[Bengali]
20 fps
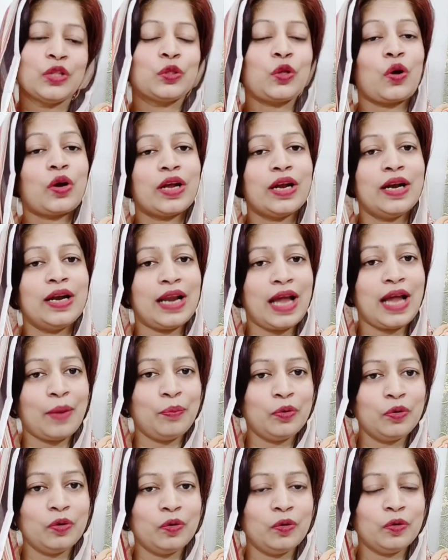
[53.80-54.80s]
ত্বকের
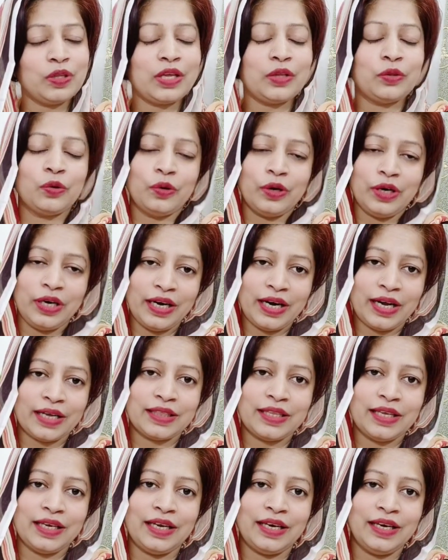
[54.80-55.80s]
লাবণ্যতা ধরে
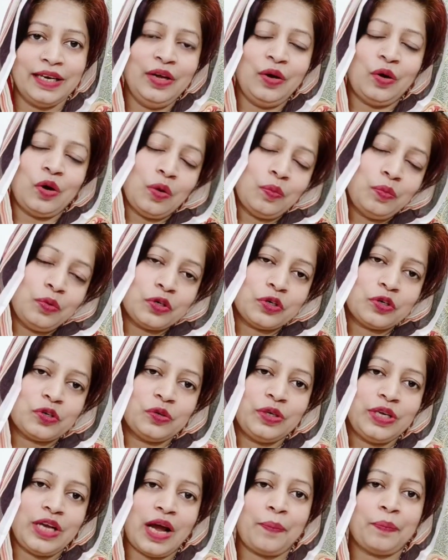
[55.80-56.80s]
রাখতে গেলে
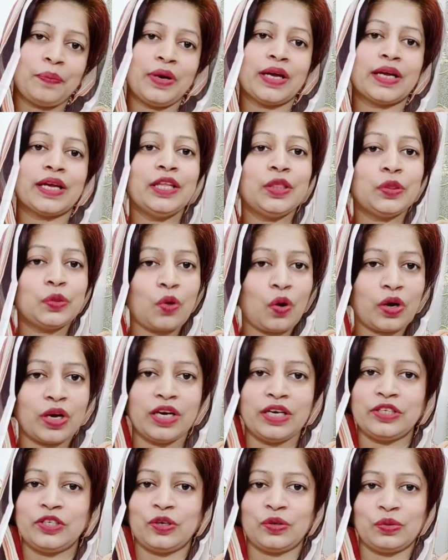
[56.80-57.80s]
অবশ্যই আপনাকে
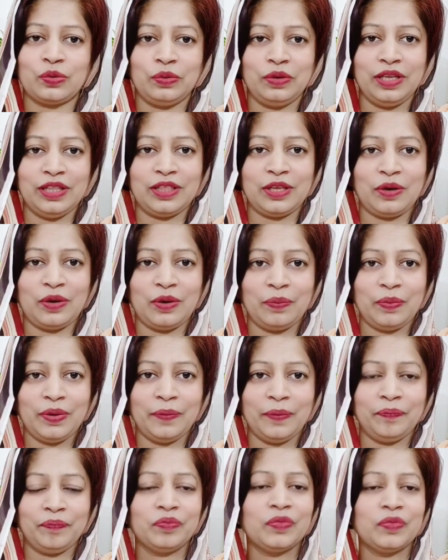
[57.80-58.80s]
ত্বকের যত্ন নিতে হবে
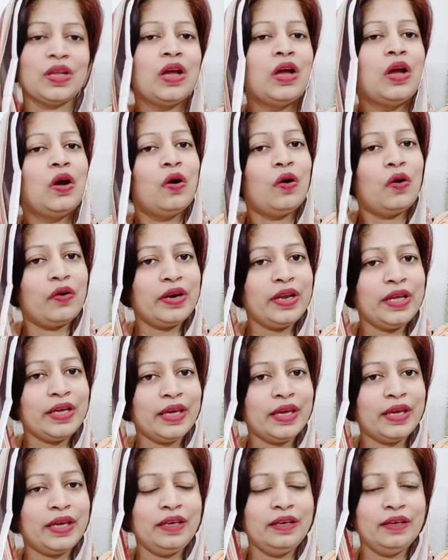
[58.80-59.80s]

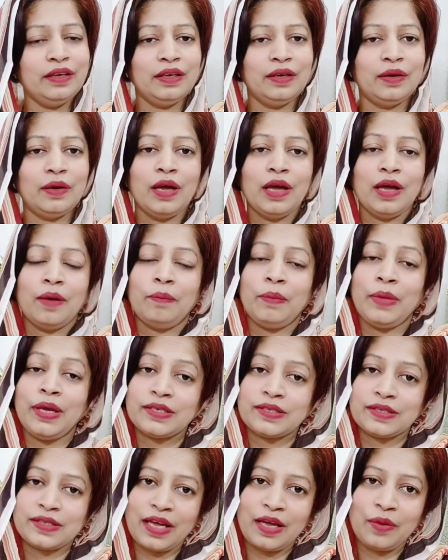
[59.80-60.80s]
অনেকেই
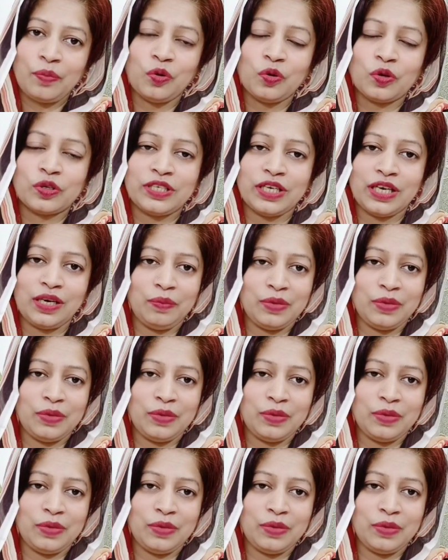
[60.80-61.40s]
মেস্তায় ভুগছেন